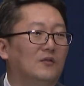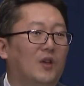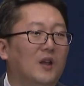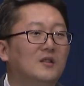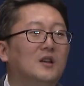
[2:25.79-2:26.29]

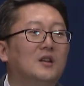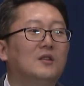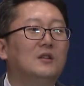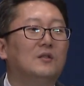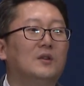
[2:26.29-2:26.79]

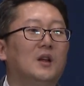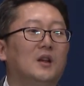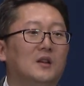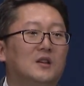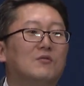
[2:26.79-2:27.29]
굉장히
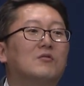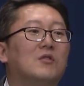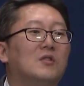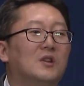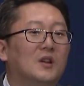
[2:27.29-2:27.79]
우리
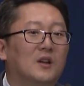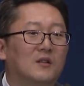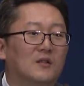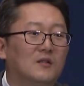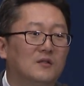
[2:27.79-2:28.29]

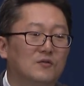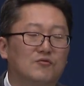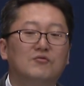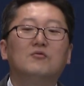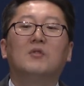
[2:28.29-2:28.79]
기독교인들에게서
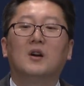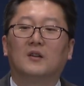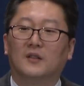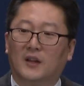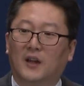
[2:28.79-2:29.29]
중요한
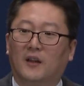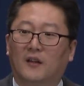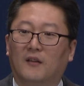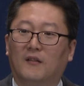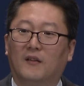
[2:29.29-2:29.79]
건데